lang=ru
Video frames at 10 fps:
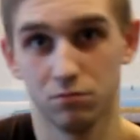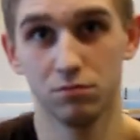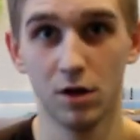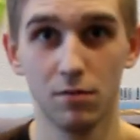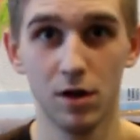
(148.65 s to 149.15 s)

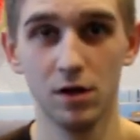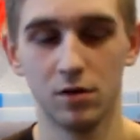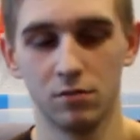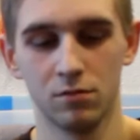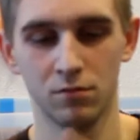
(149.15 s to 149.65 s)

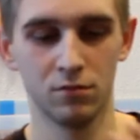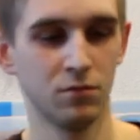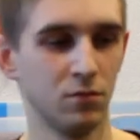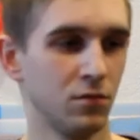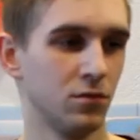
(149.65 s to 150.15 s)
Нормально.
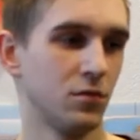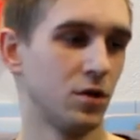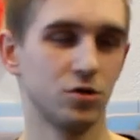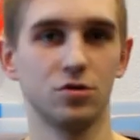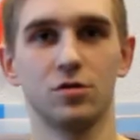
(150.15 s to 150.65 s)

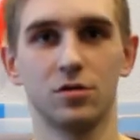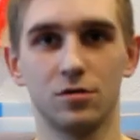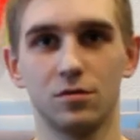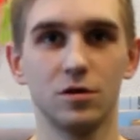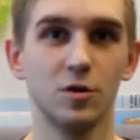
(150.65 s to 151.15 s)
Так
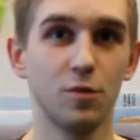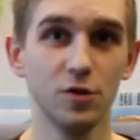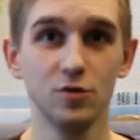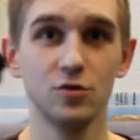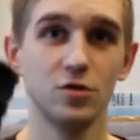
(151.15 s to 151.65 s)
что
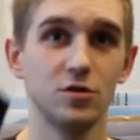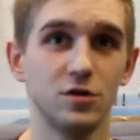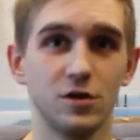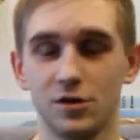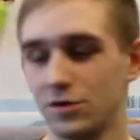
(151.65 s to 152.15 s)

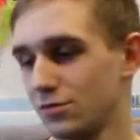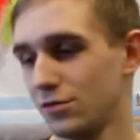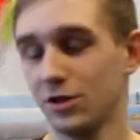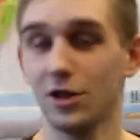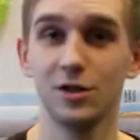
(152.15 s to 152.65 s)
пользуйтесь
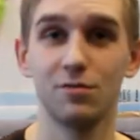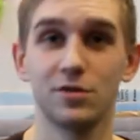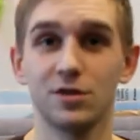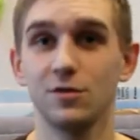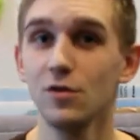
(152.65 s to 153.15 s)
этим. Не надо
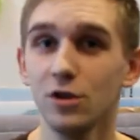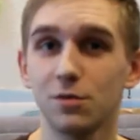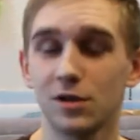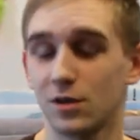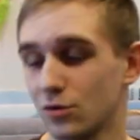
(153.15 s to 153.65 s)
обрезать вилки,
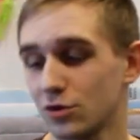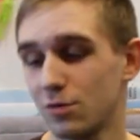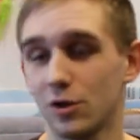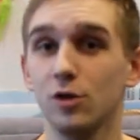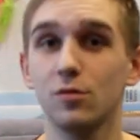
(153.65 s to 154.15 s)
потому что
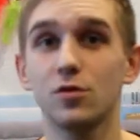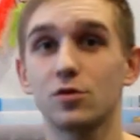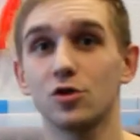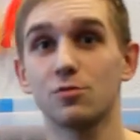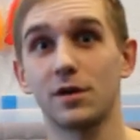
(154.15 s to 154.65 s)
потом будет
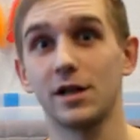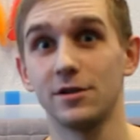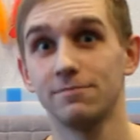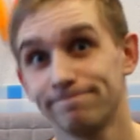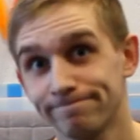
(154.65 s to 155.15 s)
сложно
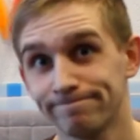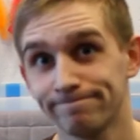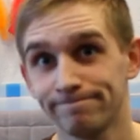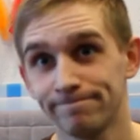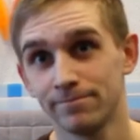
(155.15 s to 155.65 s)
продать.
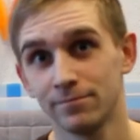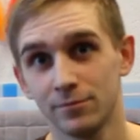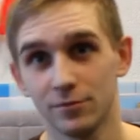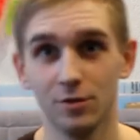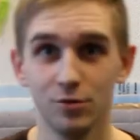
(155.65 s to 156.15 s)

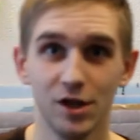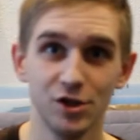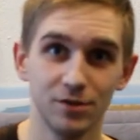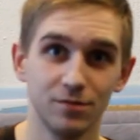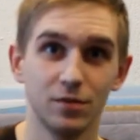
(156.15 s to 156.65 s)
Всем
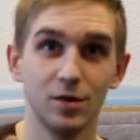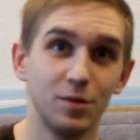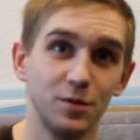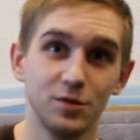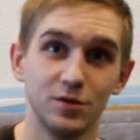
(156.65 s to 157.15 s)
удачи,
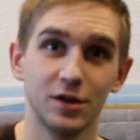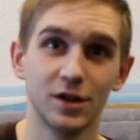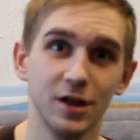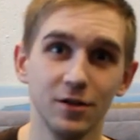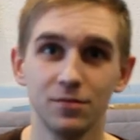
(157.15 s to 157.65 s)
подписывайтесь на
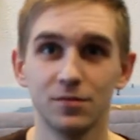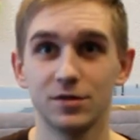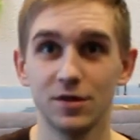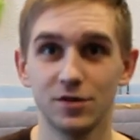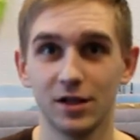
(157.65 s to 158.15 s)
канал,
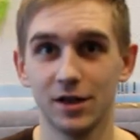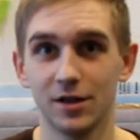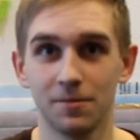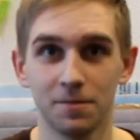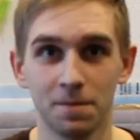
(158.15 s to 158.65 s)
ставьте
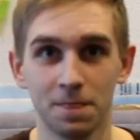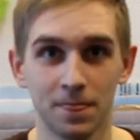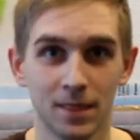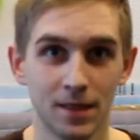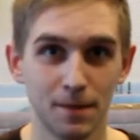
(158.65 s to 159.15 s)
лайки.
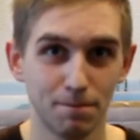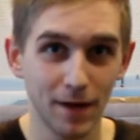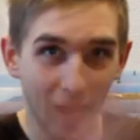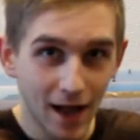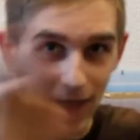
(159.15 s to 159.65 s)

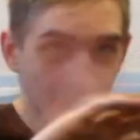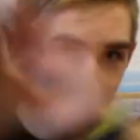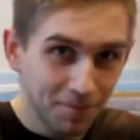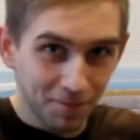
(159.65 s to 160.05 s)
Пока!